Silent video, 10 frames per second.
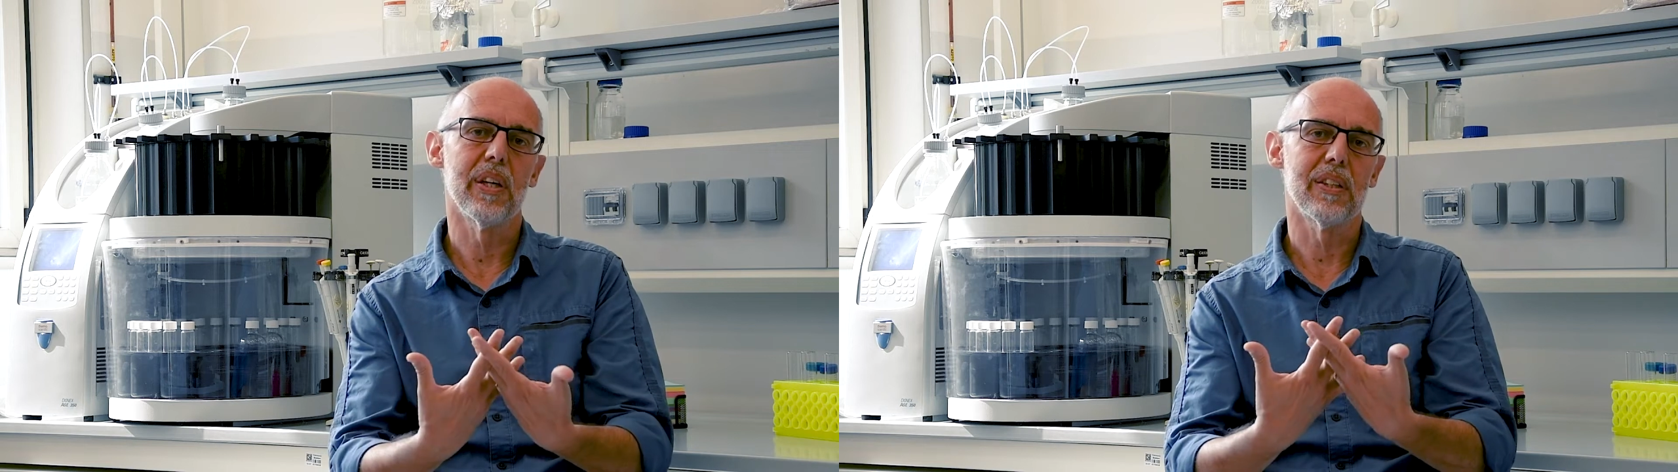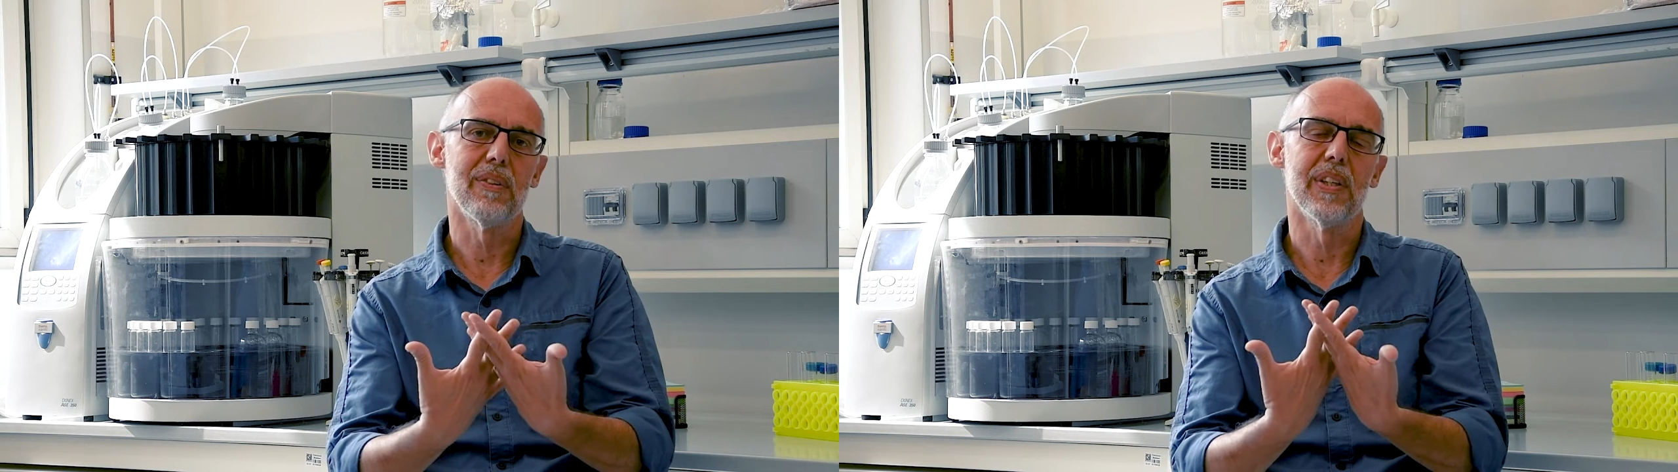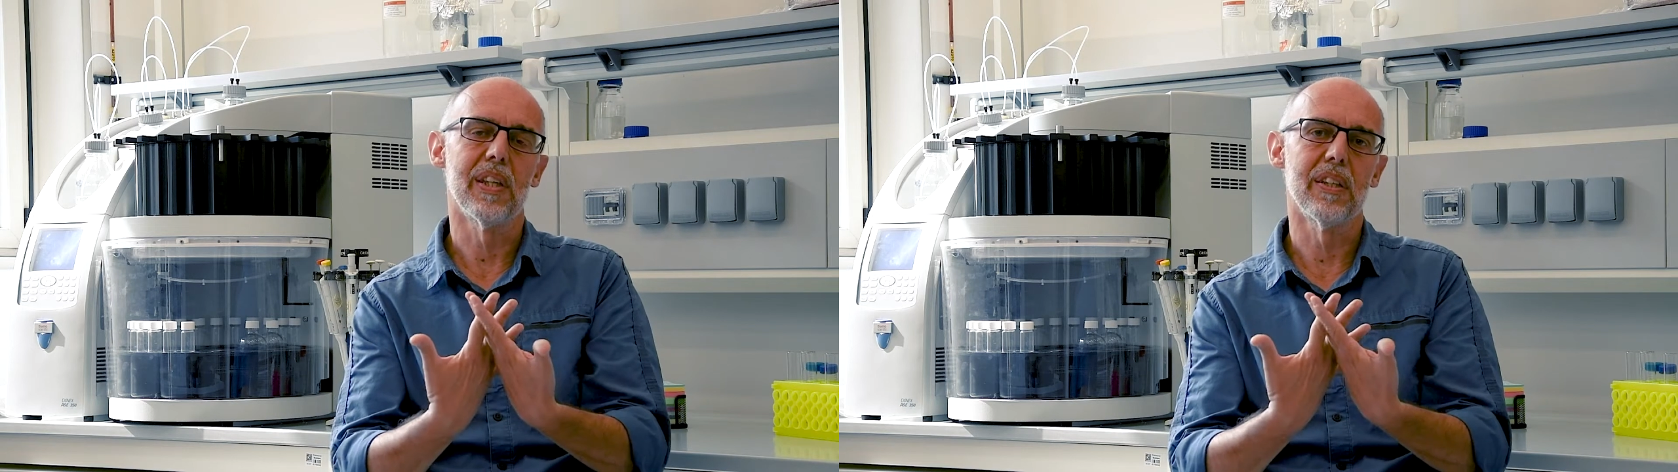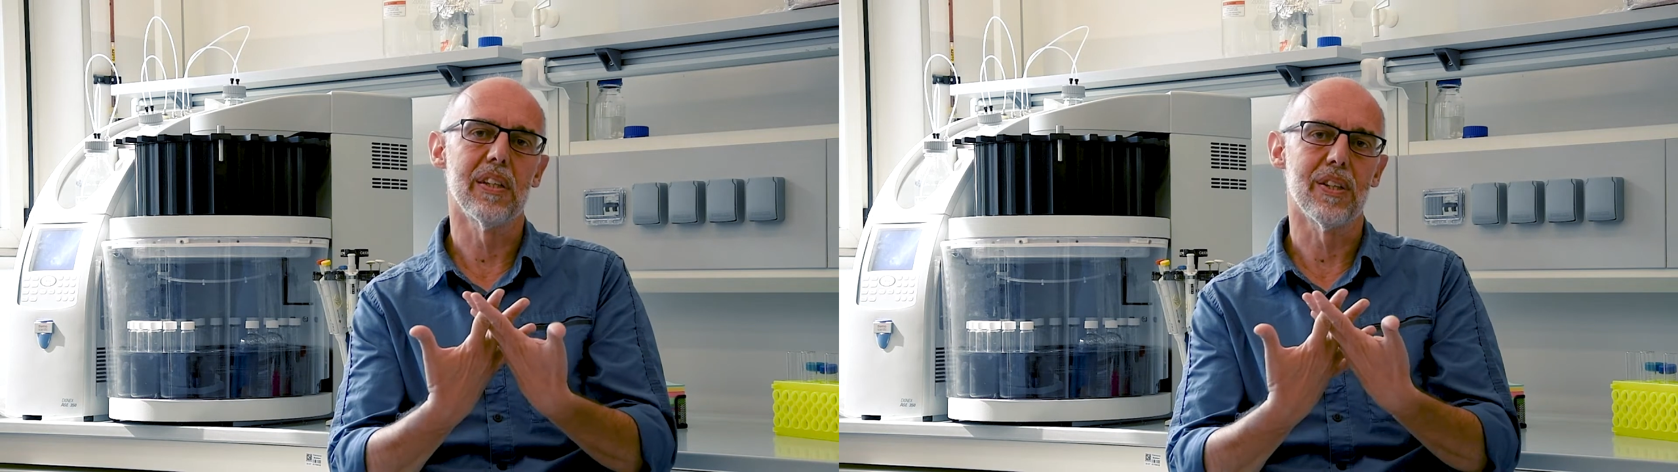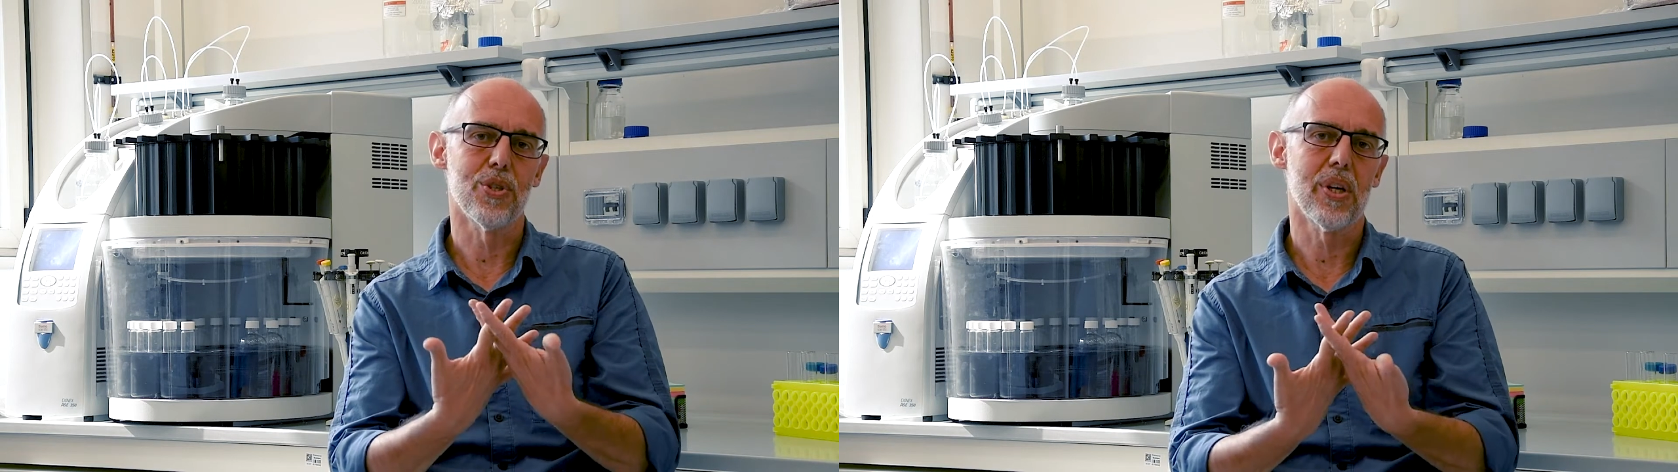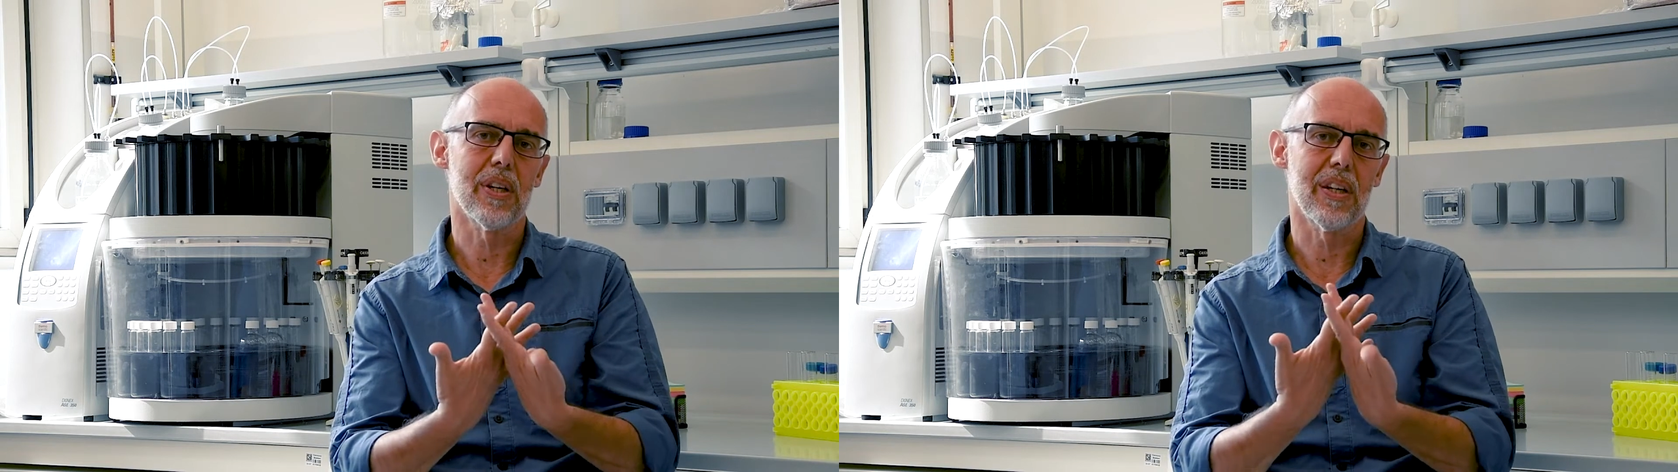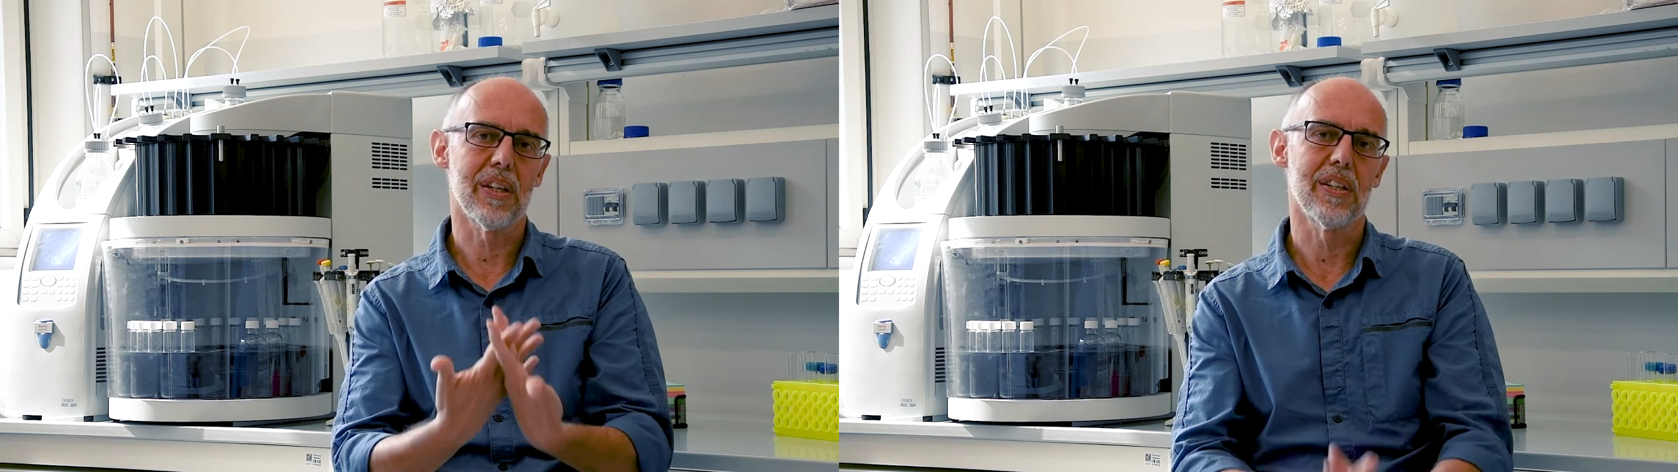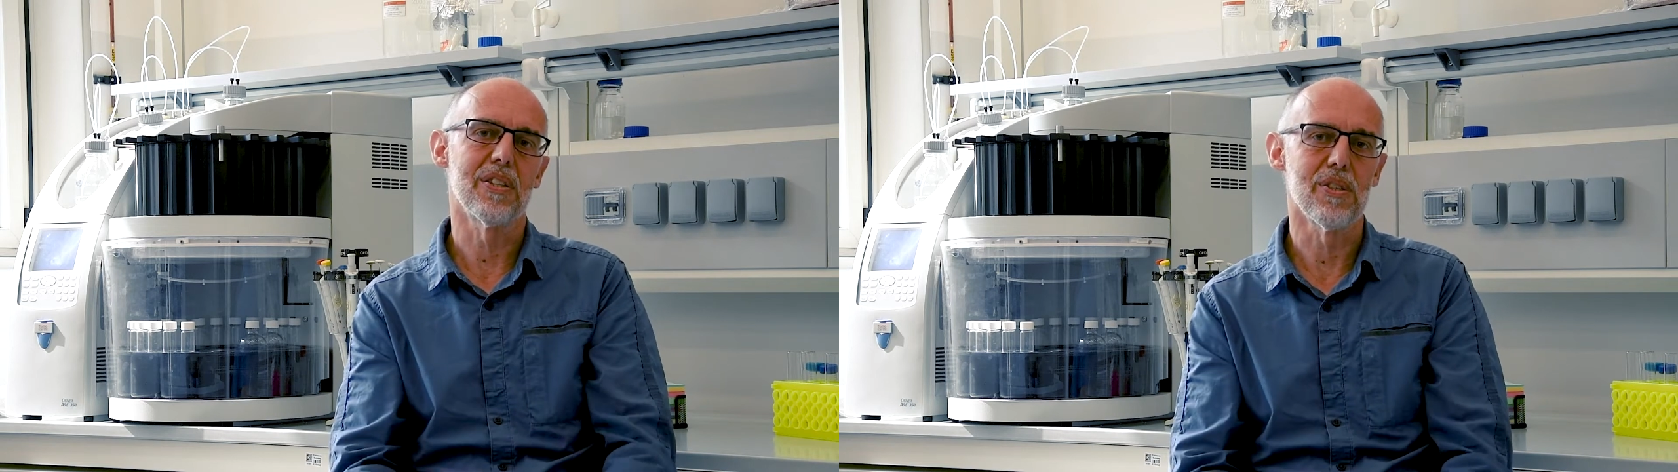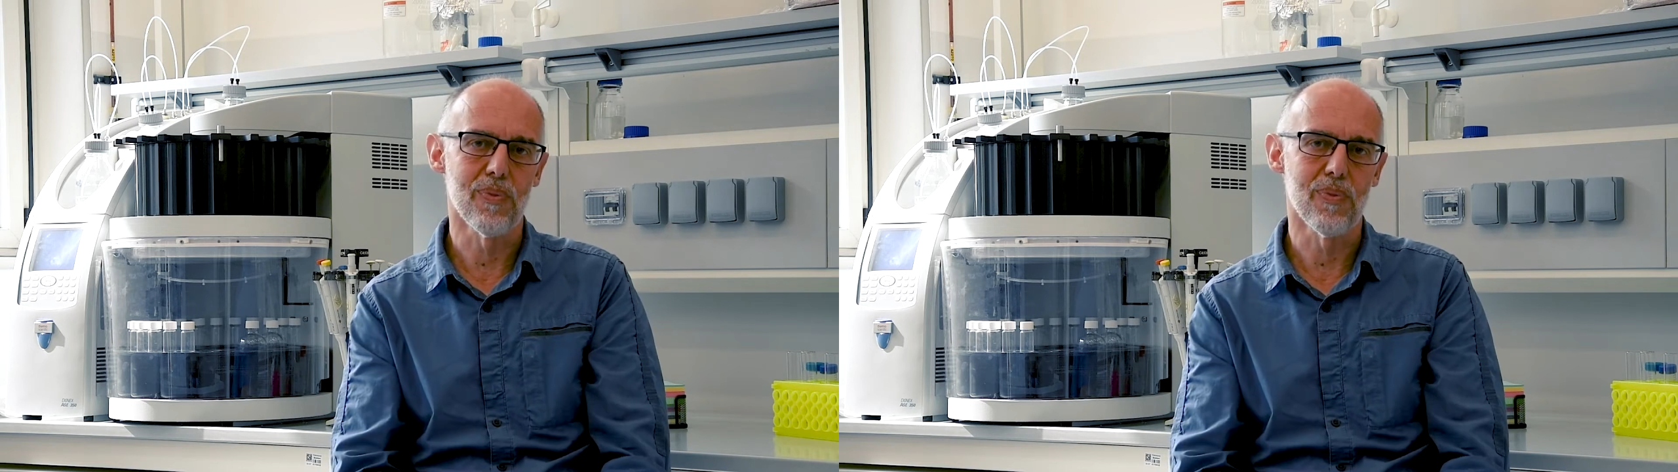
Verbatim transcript: le attività di ricerca che si